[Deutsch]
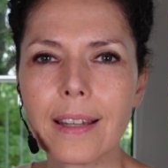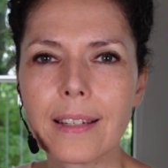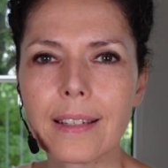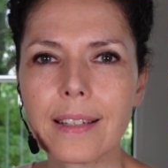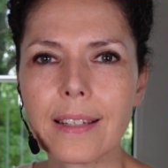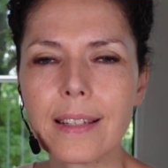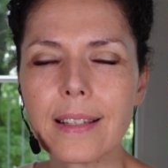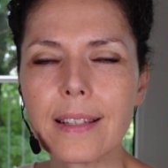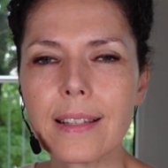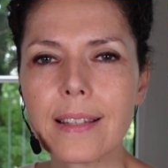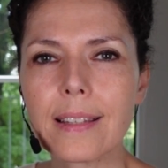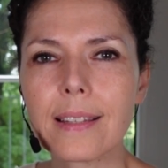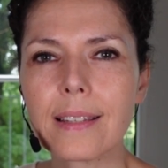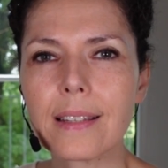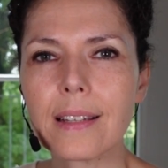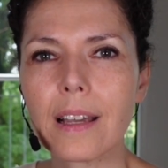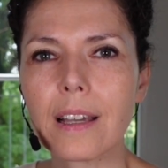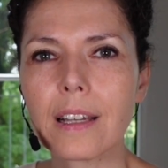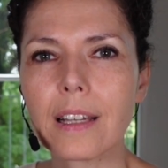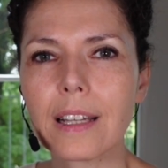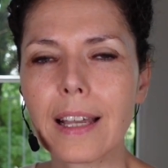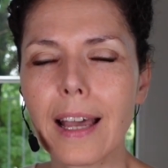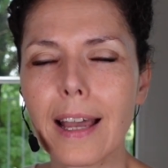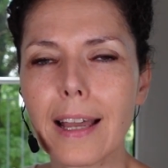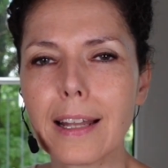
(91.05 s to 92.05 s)
das
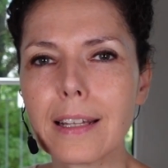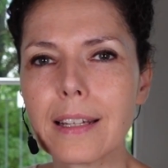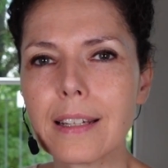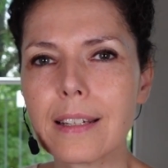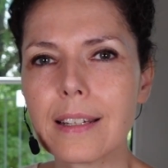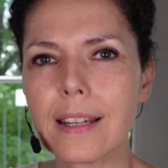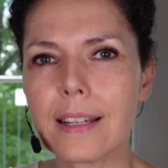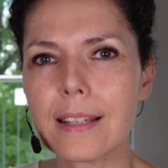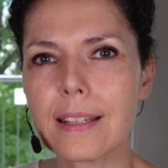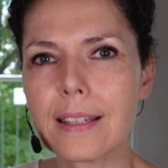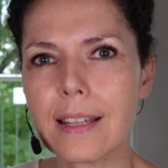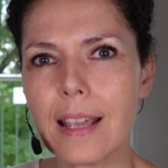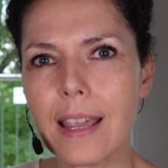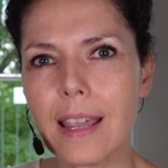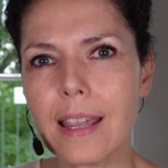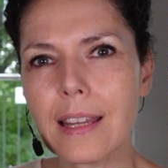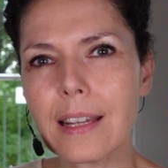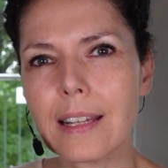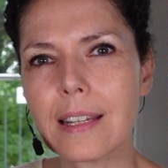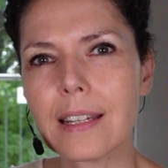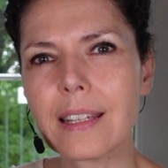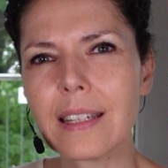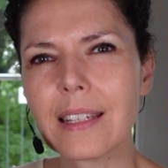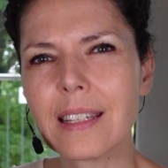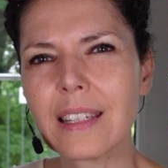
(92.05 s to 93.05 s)
kann
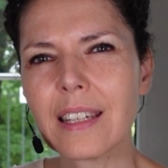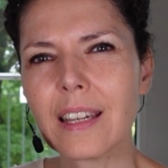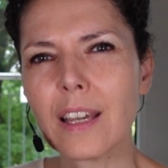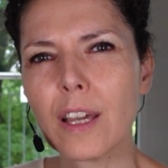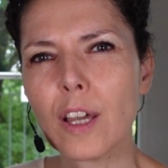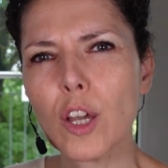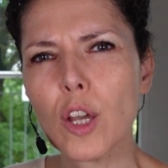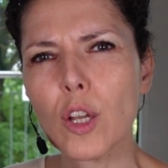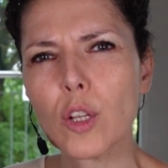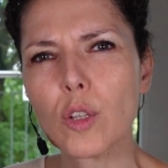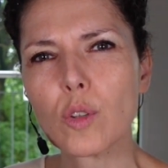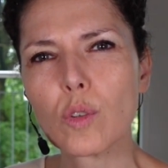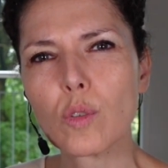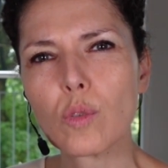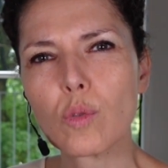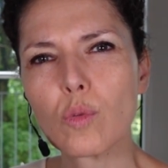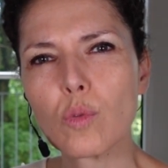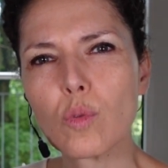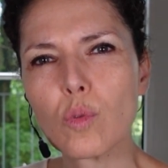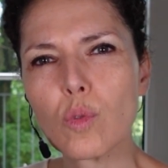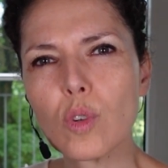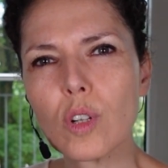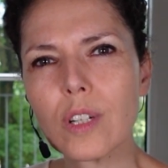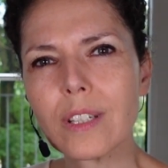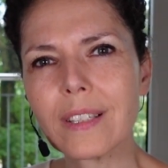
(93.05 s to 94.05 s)
tatsächlich
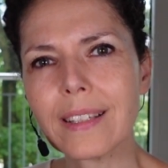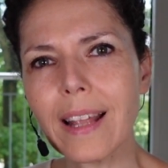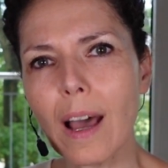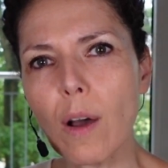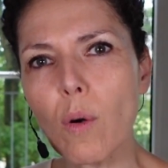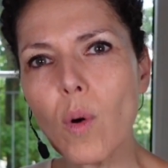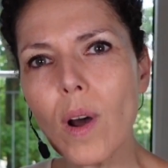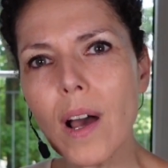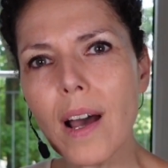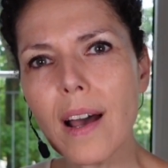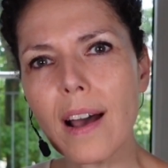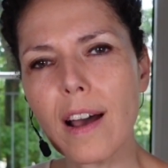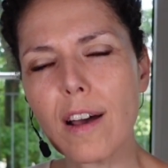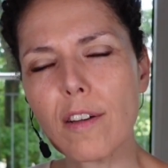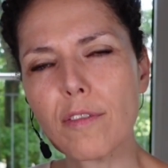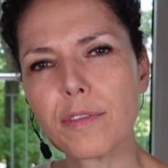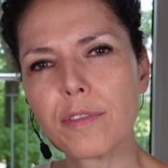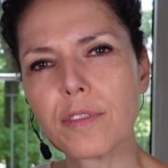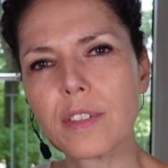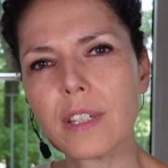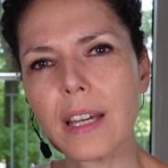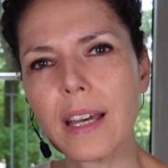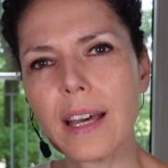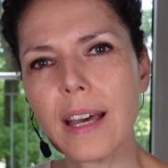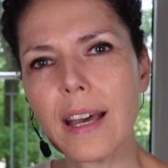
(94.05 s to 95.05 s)
zu
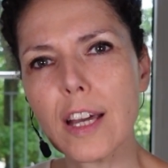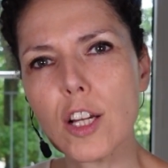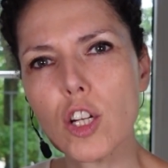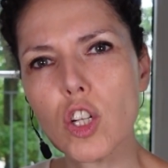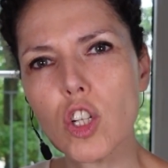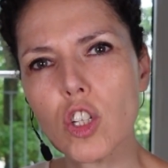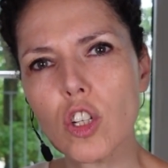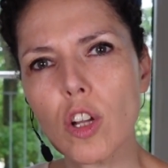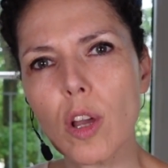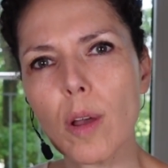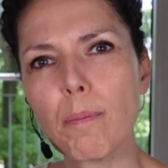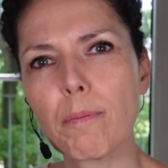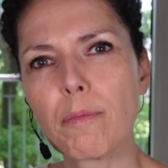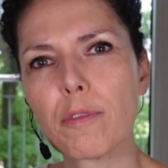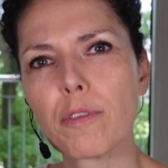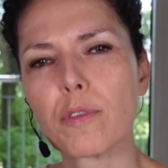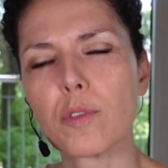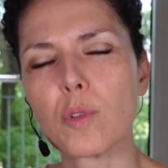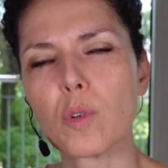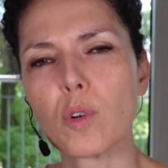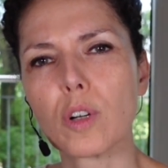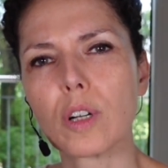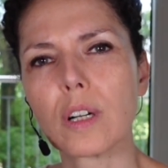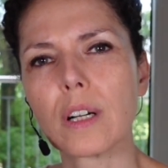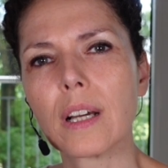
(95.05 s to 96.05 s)
dauerhafter
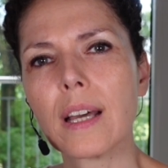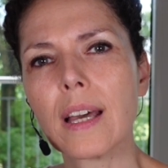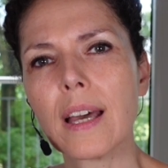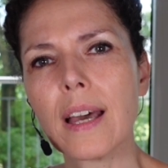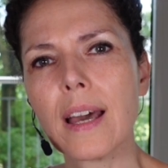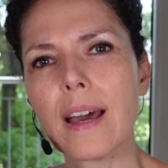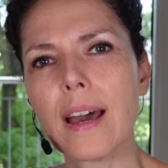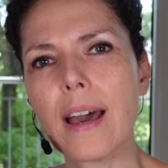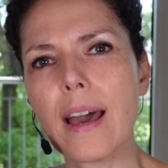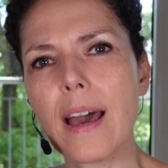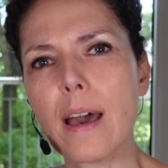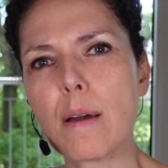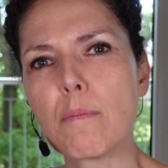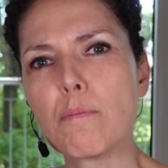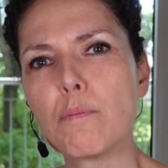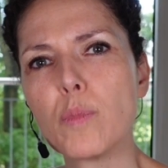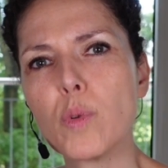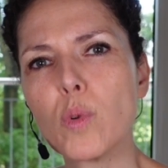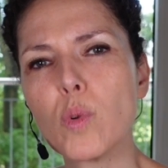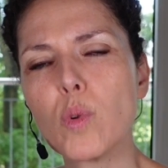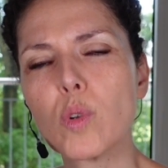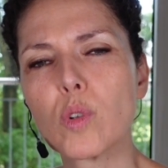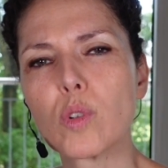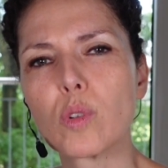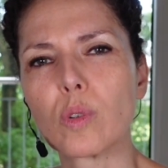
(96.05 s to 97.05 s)
Erschöpfung,
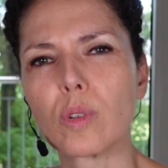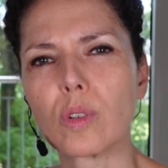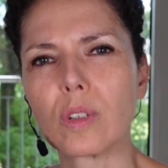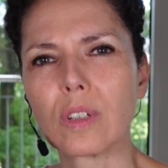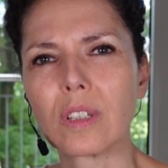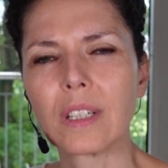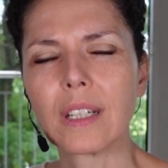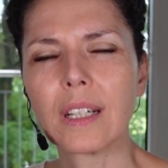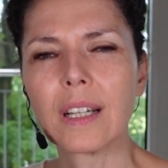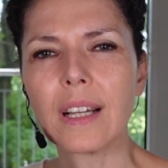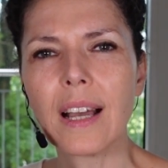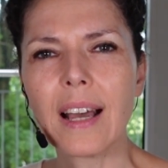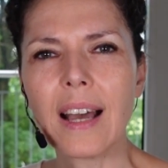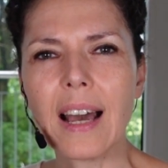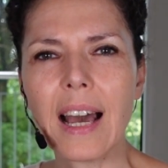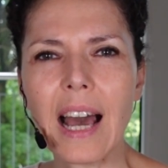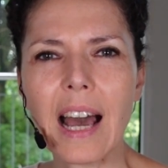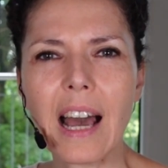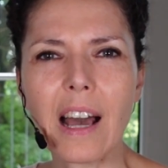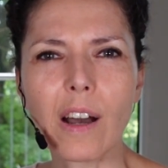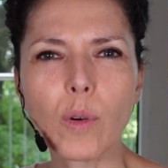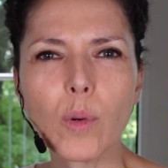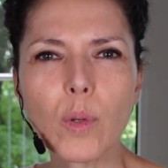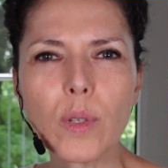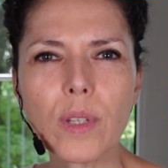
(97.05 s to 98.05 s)
Ermüdung,
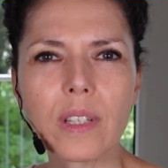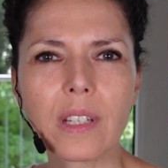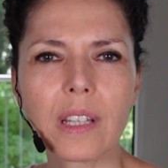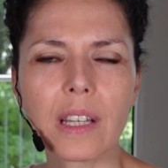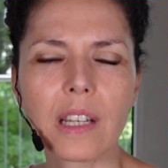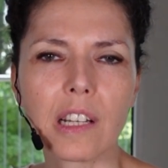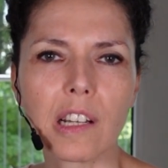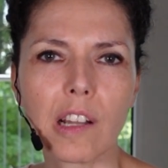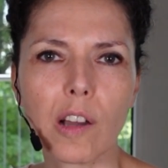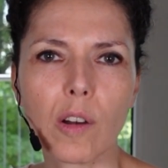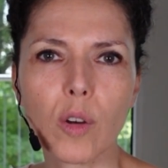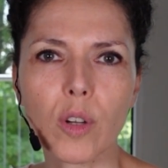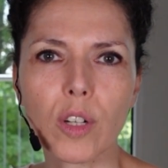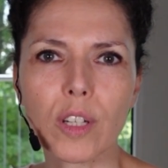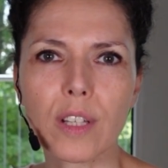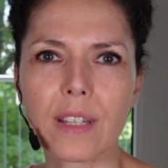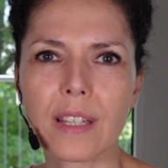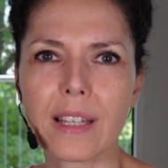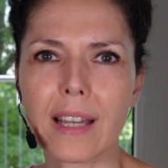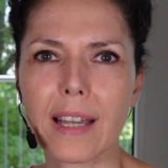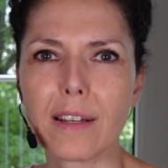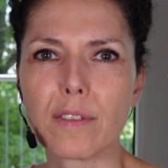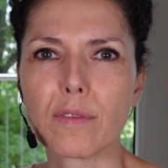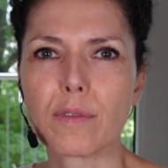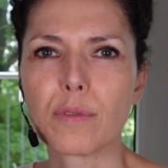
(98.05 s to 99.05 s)
Ausgelaugt
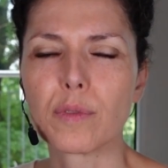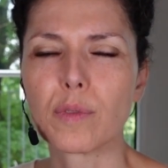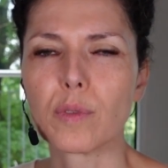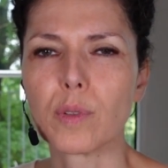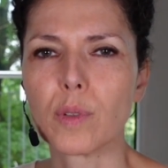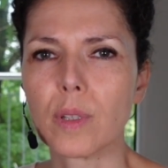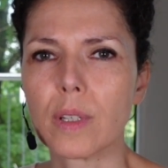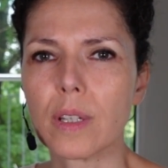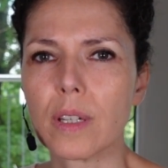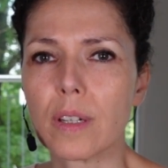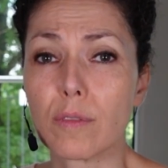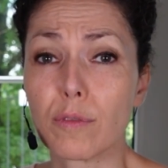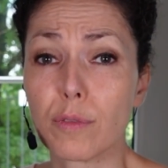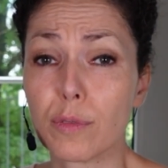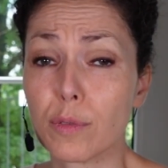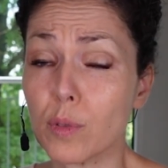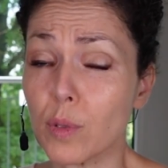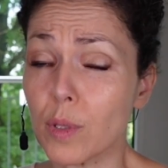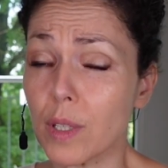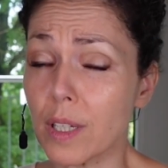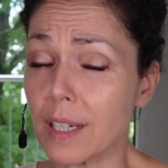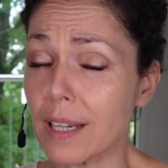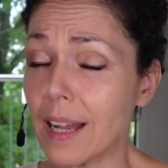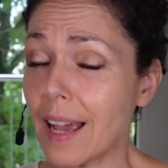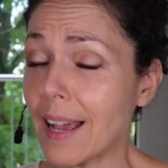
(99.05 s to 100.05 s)
sein für,
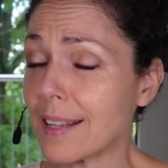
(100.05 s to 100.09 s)
führen.